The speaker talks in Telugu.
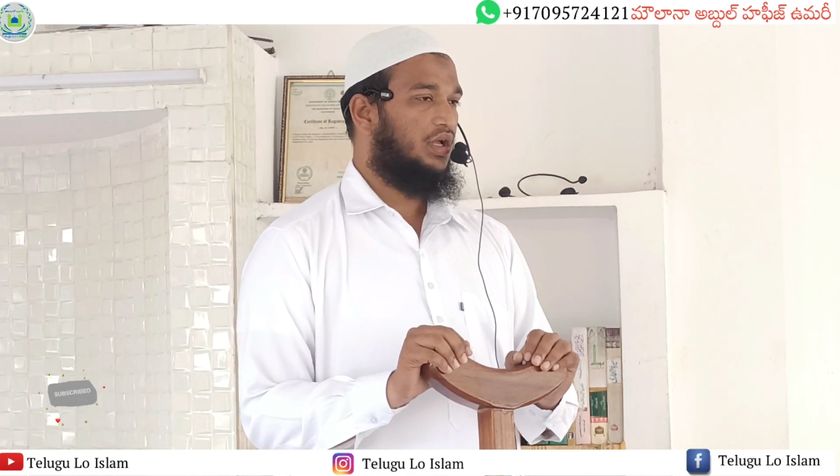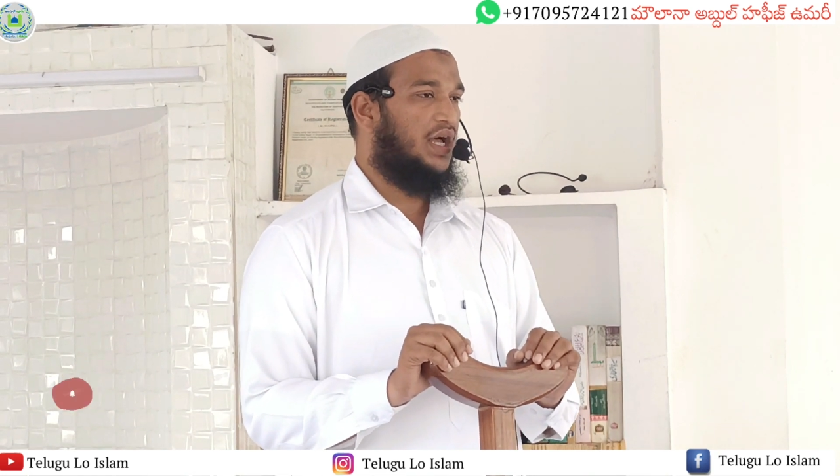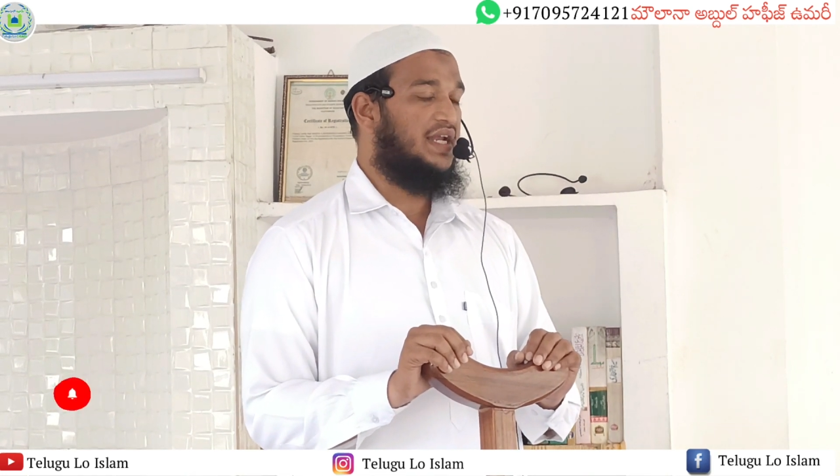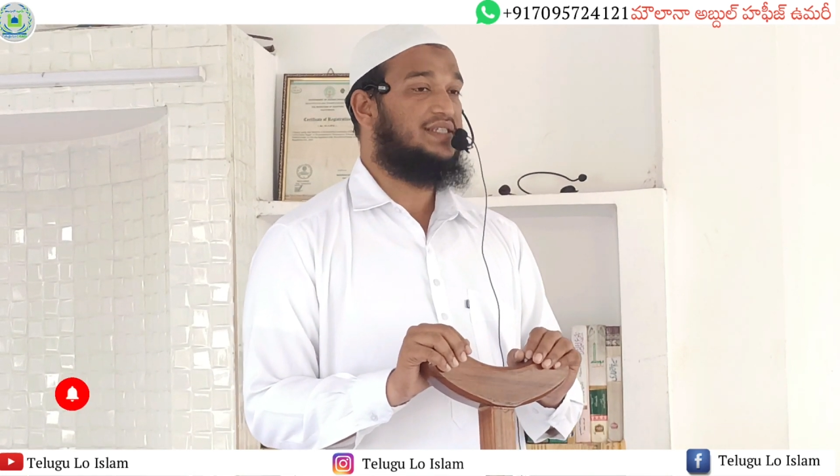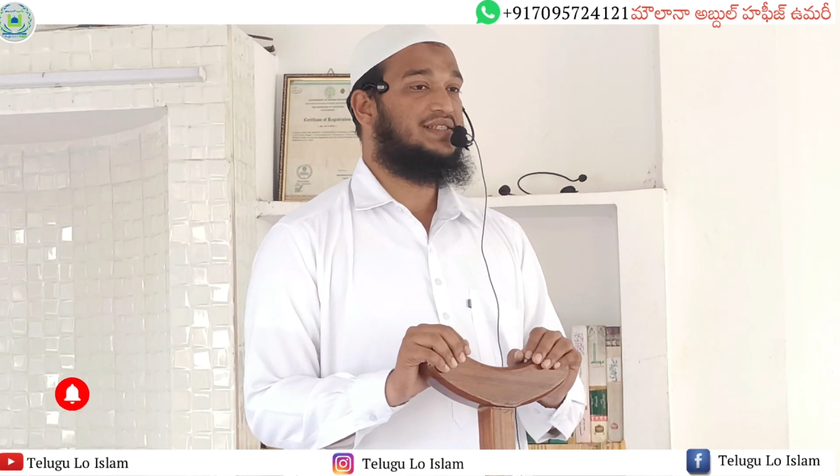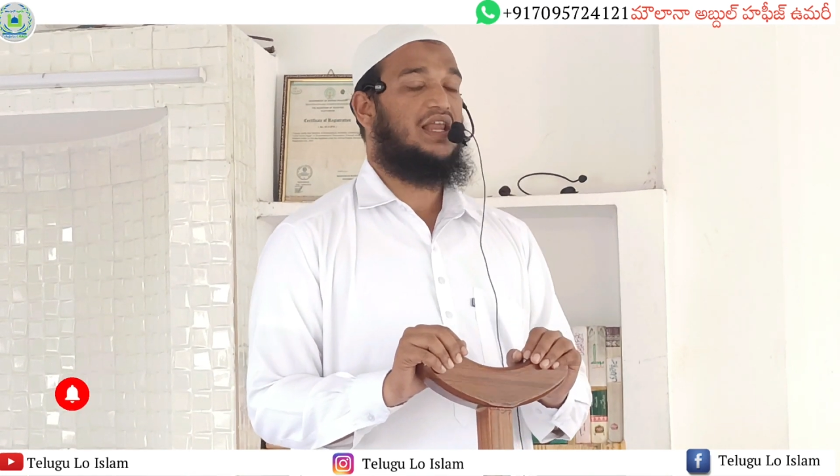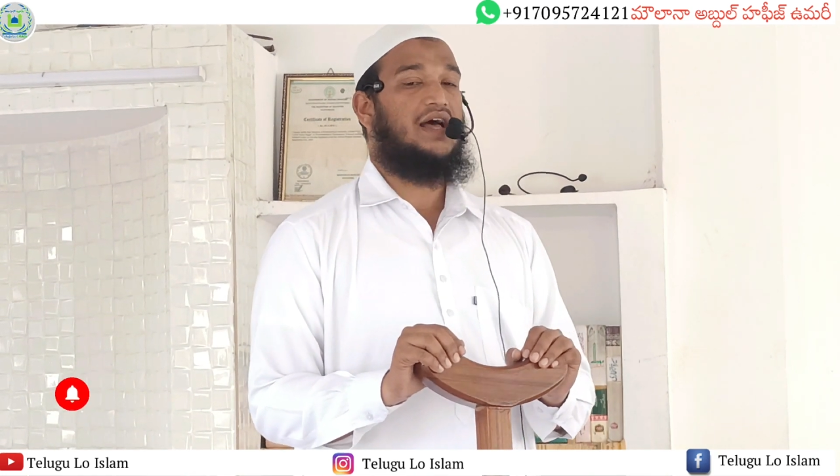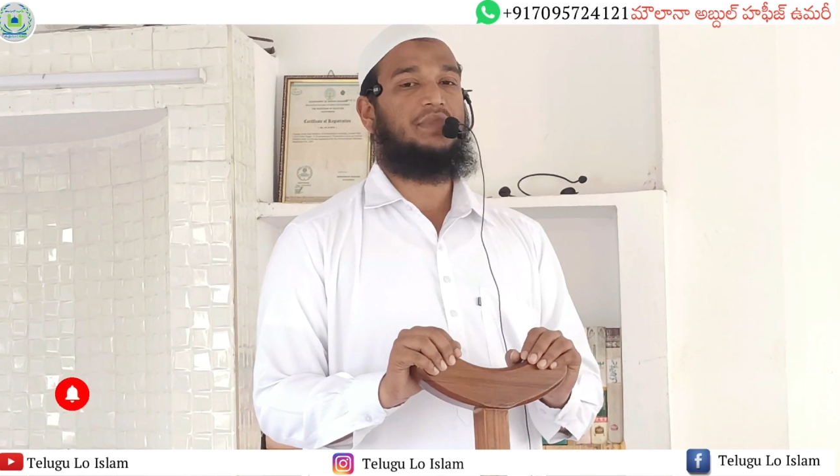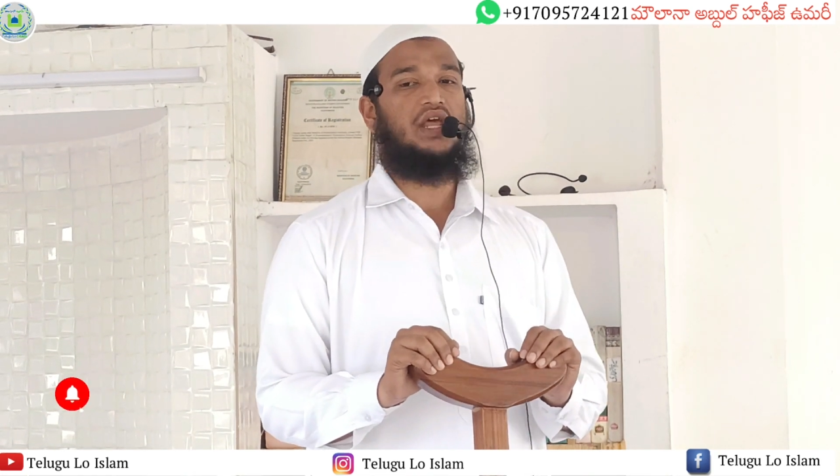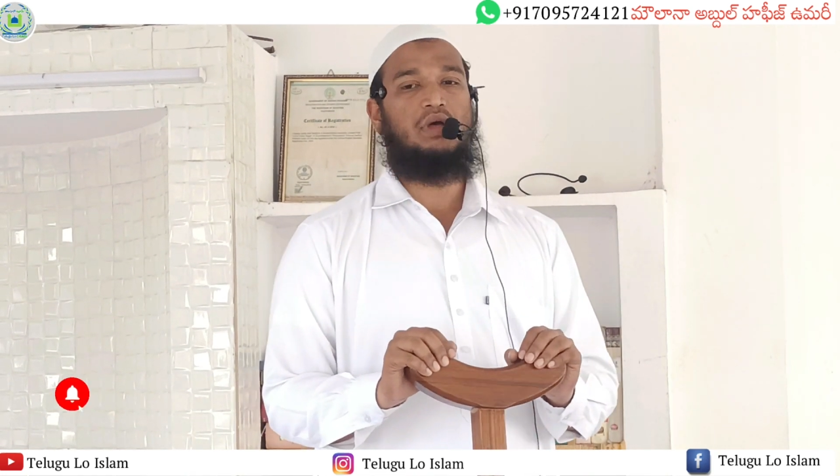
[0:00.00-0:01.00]
కానీ
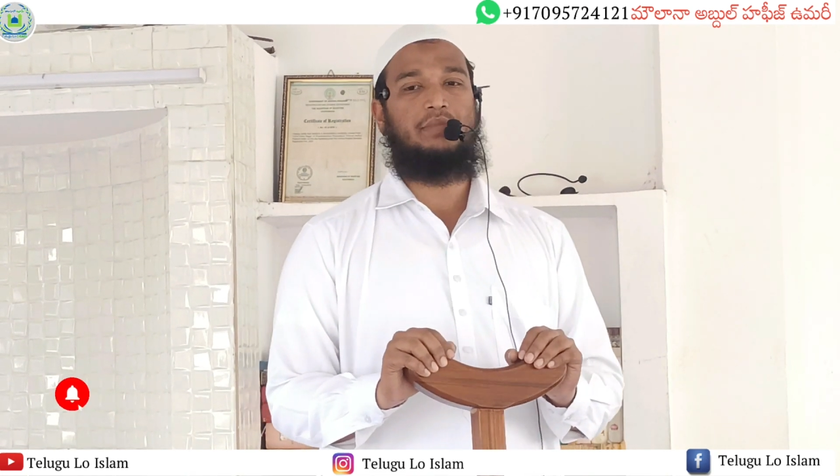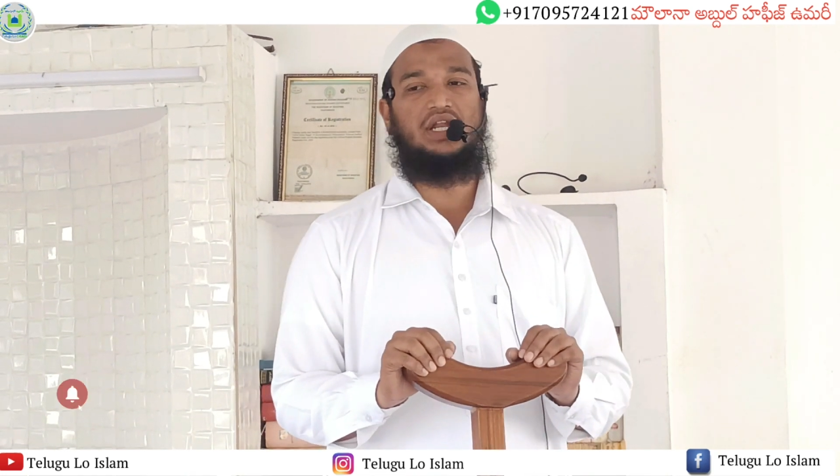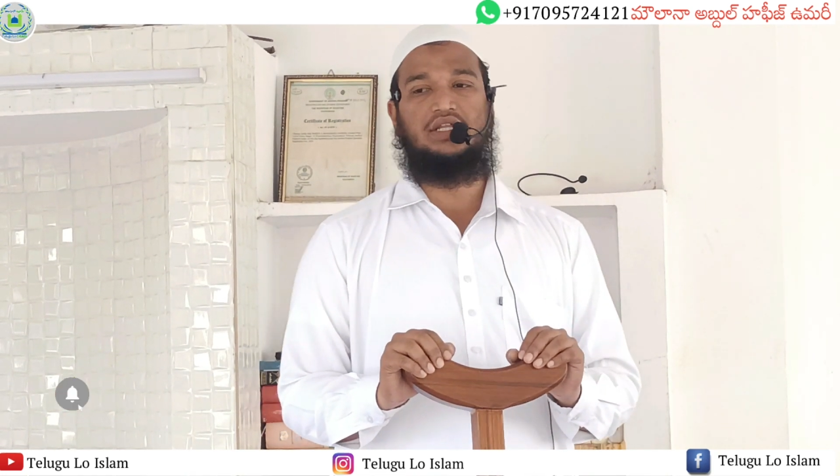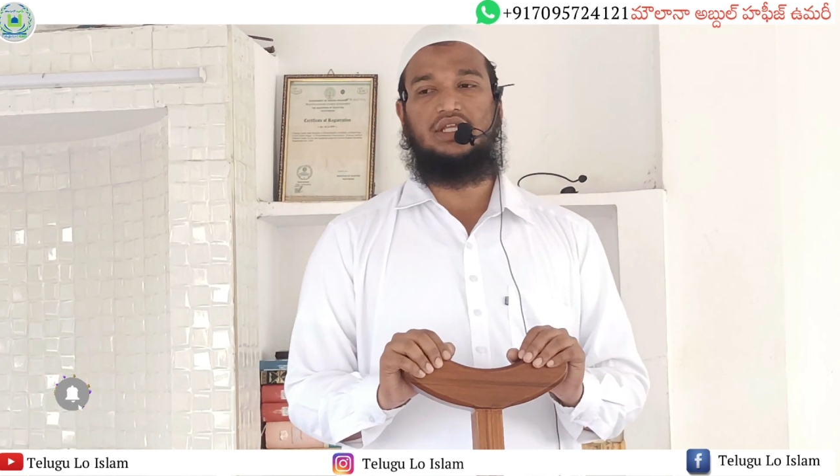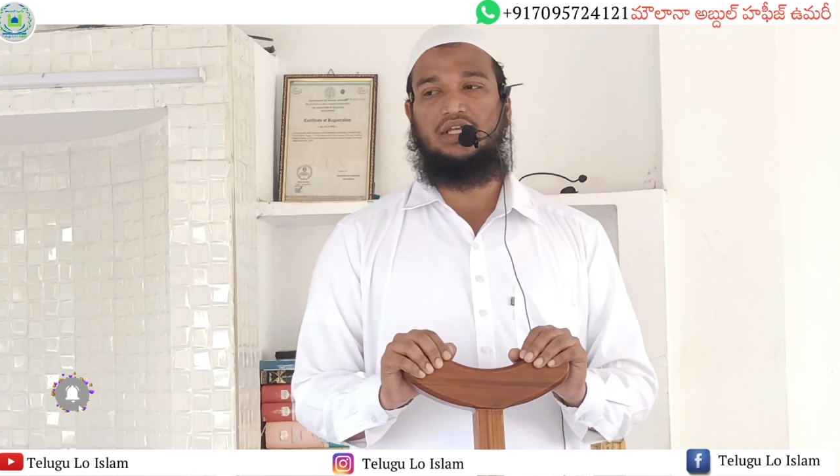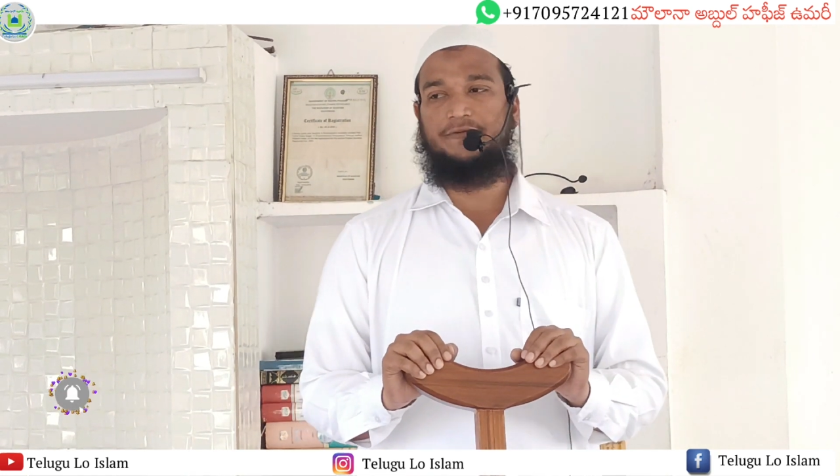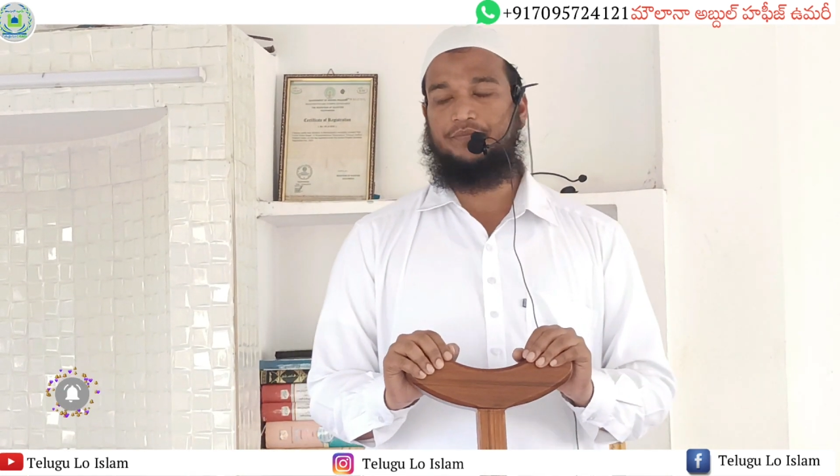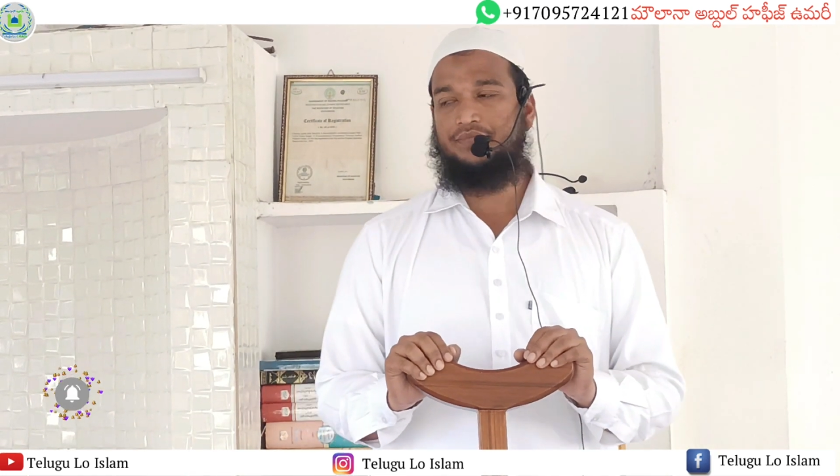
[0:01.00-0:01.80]
ఇస్లాం ధర్మం అనేది